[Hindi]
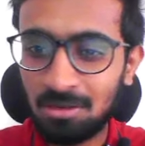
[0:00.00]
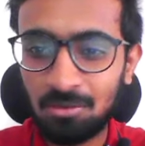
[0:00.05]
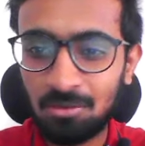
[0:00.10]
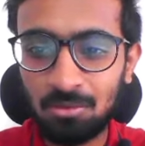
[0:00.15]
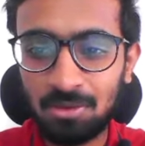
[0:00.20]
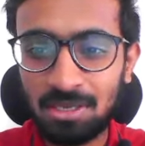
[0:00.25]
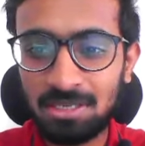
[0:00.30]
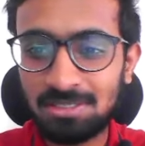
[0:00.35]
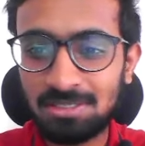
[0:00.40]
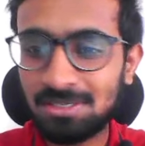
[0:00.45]

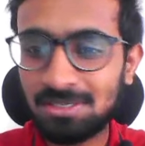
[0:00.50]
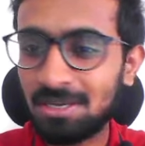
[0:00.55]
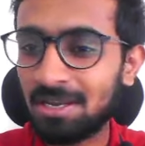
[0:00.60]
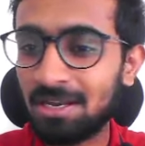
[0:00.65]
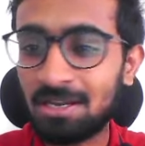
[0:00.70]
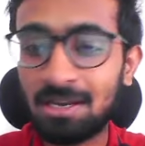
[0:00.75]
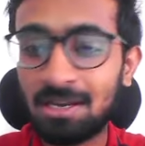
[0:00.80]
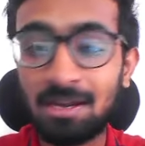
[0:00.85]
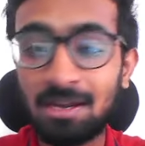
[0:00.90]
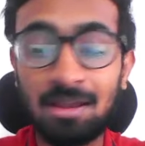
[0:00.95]
बुकेश
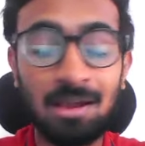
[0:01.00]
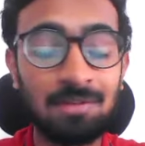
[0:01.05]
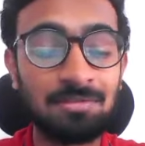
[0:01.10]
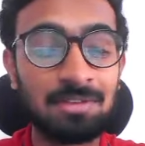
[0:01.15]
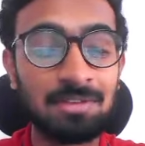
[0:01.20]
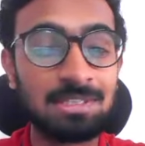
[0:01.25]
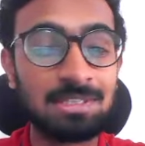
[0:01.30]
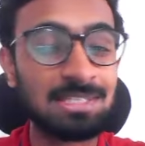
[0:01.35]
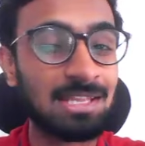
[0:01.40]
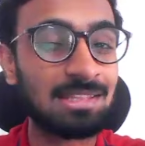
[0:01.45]
एट एंड
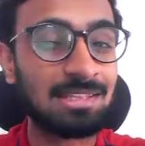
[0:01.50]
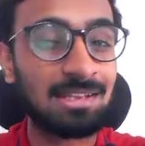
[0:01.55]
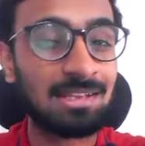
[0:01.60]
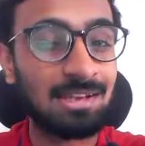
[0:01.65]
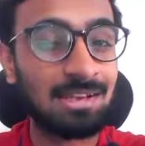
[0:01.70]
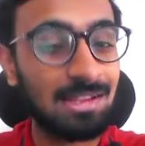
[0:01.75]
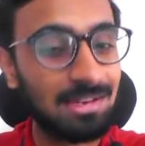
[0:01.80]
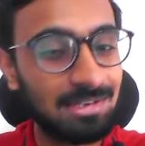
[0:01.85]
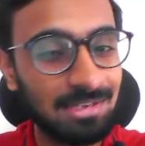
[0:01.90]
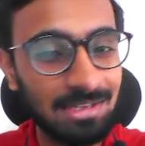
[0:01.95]
हाफ के साथ कर
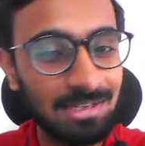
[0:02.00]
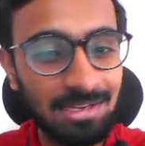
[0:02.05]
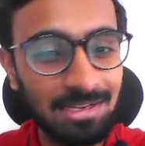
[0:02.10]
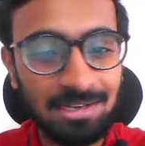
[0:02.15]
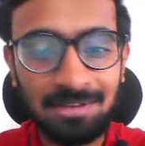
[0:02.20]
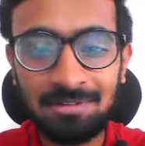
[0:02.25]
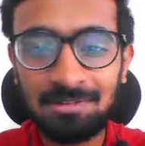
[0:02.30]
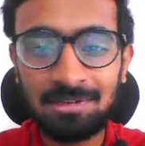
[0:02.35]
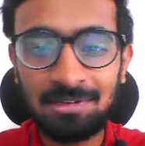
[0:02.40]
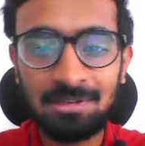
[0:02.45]
रहा है
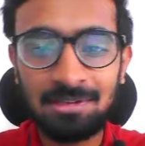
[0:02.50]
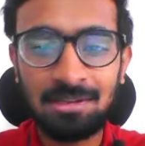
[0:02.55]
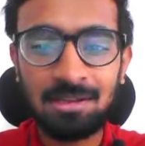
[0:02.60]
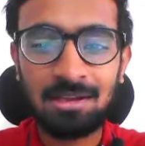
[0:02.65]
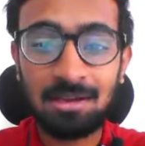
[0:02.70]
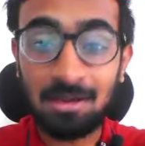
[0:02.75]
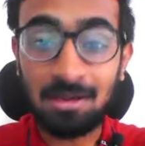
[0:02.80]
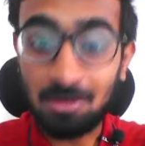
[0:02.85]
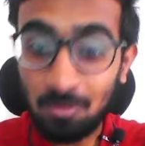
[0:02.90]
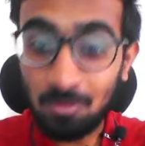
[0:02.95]
लीड
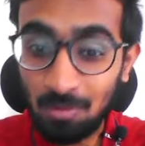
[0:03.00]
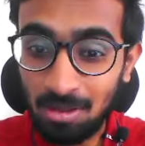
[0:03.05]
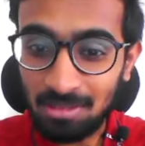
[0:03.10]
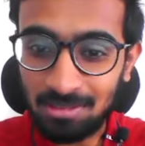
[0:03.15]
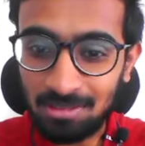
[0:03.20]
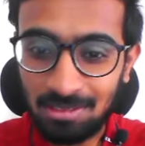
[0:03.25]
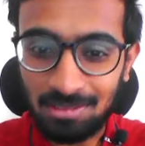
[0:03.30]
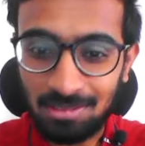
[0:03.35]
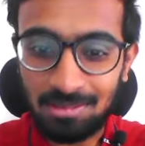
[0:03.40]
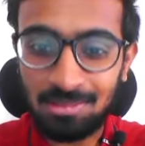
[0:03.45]

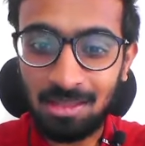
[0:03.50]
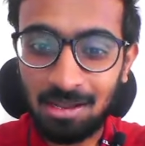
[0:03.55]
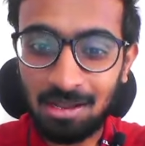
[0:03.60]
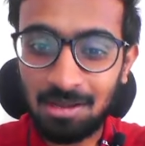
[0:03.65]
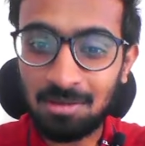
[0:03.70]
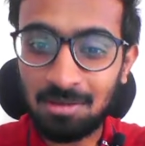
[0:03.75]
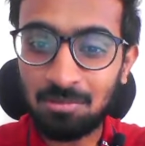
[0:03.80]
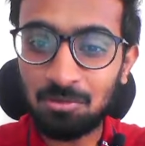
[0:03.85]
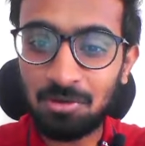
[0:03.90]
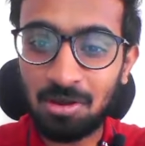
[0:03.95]
करुआना
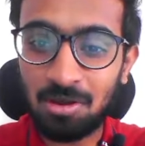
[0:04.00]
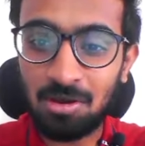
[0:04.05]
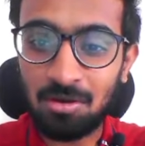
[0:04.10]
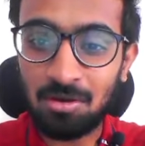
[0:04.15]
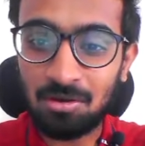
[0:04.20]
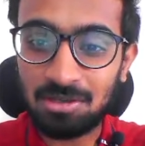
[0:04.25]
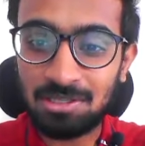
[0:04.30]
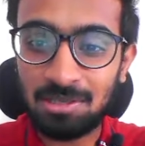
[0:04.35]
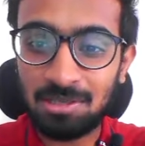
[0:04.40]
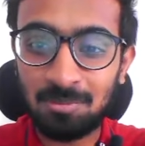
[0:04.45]
नाकामुरा
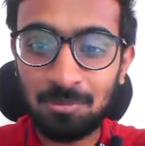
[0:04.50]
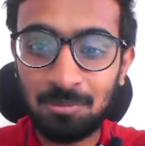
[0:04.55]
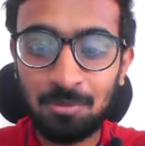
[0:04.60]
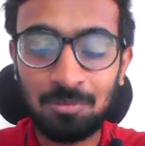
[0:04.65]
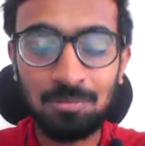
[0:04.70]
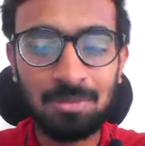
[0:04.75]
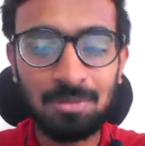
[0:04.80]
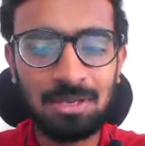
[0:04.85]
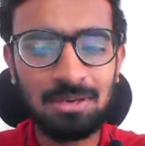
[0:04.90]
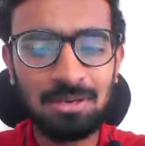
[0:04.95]
और नेपो
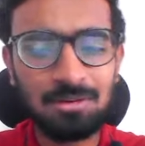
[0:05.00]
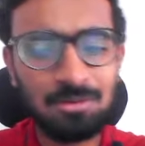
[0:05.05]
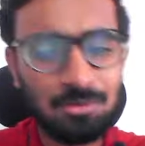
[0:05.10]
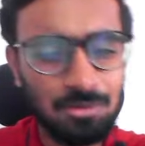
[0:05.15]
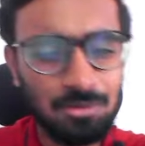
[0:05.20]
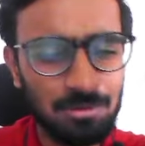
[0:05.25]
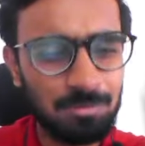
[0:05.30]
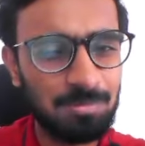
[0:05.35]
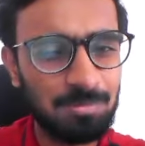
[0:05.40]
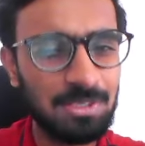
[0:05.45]

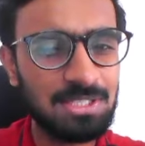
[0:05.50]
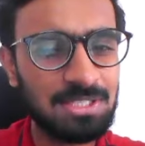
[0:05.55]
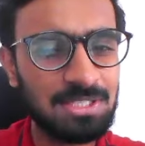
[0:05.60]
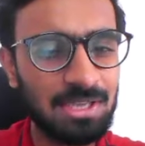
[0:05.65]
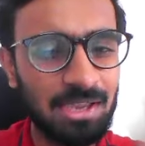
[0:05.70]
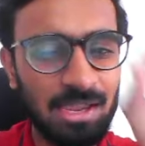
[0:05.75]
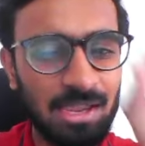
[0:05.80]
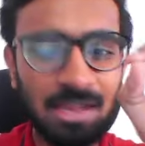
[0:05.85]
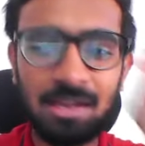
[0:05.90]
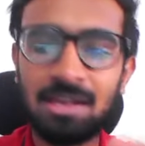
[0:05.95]
बिल्कुल
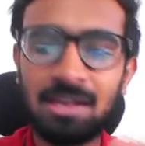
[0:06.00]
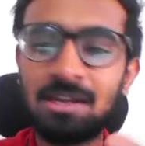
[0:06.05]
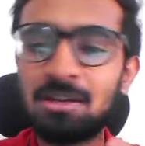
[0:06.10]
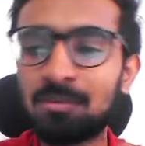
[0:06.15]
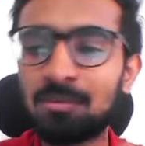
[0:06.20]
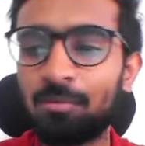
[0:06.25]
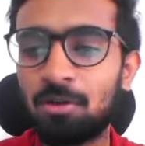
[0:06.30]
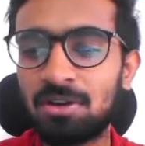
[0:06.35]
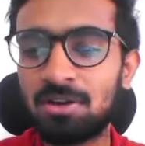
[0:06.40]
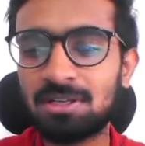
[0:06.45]
पीछे है
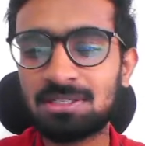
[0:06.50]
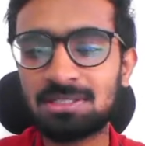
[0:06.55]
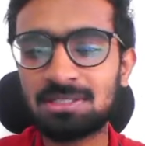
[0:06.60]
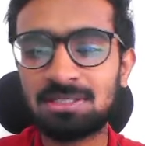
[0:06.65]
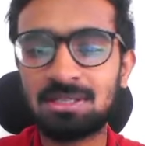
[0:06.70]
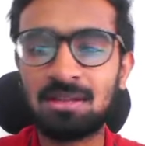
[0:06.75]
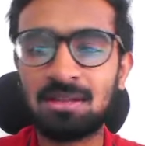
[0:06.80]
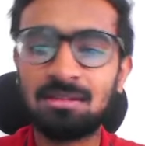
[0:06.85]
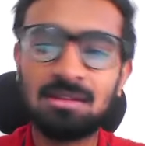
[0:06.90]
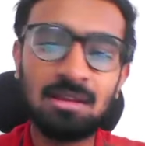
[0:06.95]
एट पॉइंट्स के
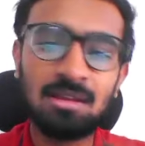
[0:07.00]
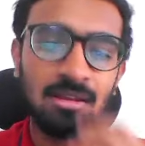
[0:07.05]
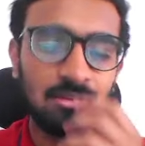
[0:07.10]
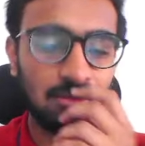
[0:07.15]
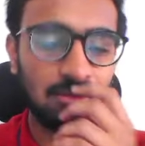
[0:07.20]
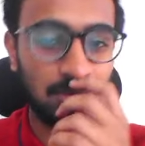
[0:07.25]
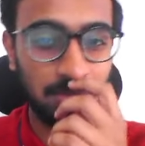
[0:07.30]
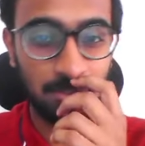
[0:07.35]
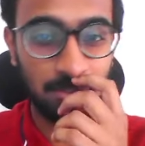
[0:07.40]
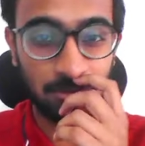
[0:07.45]
साथ
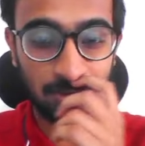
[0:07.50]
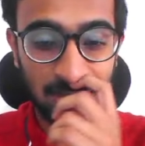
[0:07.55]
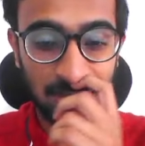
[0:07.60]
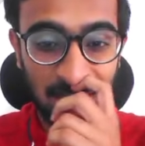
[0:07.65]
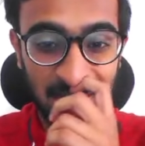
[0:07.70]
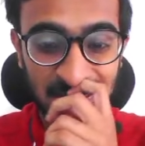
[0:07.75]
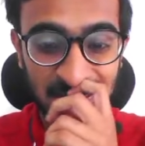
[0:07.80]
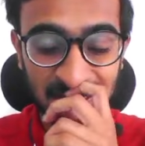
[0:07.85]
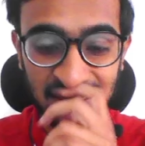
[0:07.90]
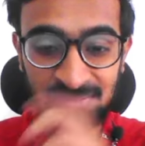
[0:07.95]
तो अभी जो
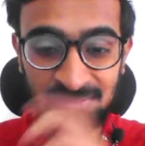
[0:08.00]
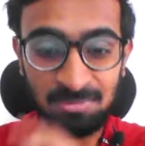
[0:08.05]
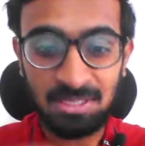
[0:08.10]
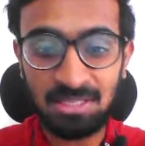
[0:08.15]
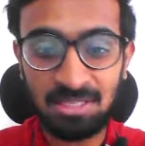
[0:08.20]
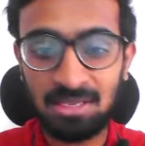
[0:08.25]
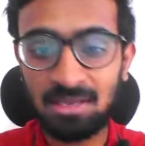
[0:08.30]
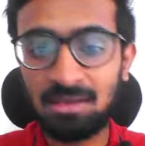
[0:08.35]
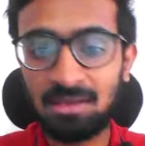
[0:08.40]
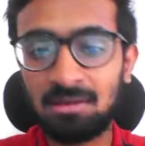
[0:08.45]
चांसेस
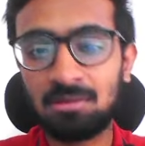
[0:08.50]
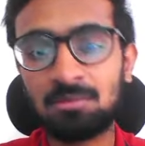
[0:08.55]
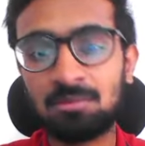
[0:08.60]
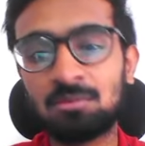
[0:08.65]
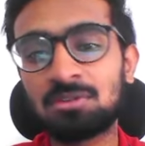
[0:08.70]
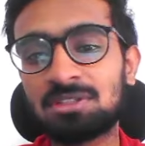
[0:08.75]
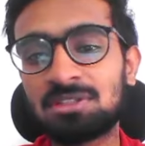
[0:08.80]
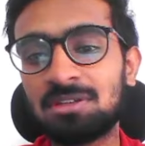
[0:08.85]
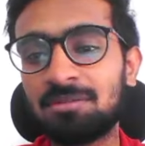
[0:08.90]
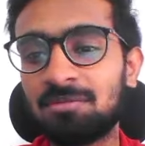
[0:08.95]
बने हैं
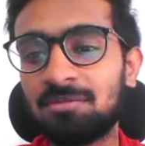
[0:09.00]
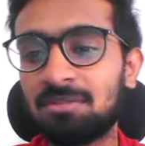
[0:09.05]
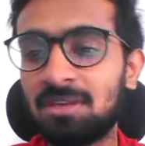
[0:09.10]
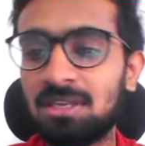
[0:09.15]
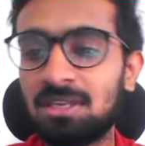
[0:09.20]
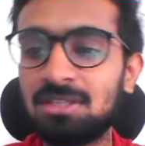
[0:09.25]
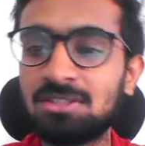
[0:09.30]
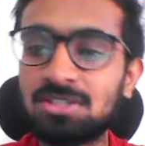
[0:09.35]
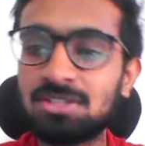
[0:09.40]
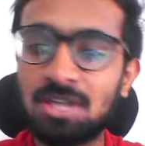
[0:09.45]
वो सिर्फ
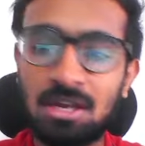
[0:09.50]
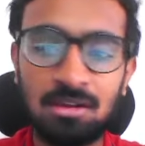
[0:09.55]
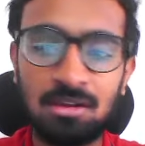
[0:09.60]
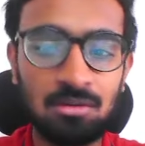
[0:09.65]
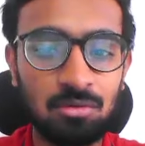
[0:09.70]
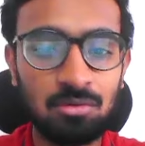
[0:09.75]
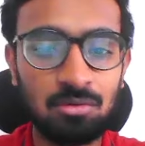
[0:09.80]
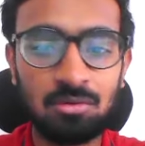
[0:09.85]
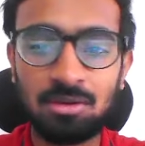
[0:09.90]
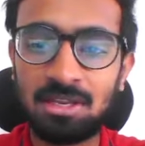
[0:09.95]
इन चार
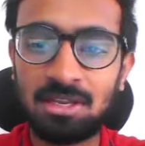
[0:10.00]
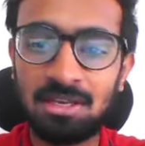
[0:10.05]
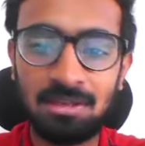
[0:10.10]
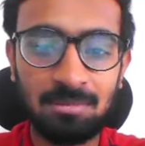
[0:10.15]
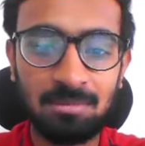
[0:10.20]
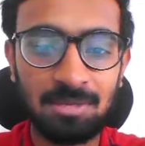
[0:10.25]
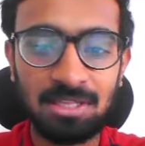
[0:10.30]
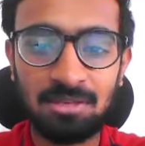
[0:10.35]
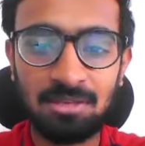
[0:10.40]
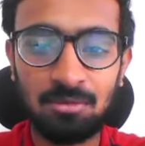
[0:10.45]
लोगों के
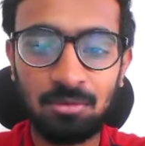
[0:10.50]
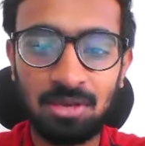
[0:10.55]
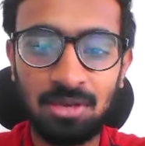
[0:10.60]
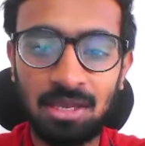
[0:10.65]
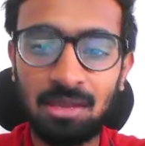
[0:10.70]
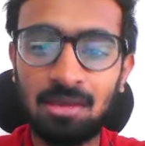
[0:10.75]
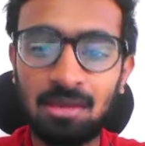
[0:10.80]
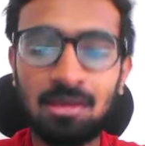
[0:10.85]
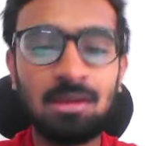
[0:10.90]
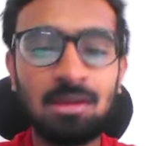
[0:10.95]
लिए बने हुए हैं